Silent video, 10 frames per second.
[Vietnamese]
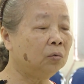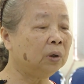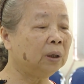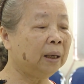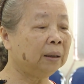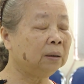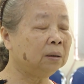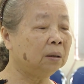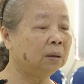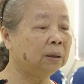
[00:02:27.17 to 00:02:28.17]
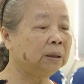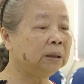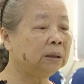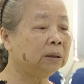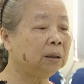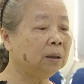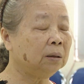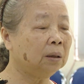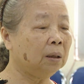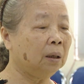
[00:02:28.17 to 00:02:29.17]
uốn nắn từng cái chi
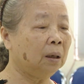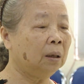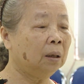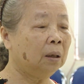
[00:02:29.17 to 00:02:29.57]
tiết là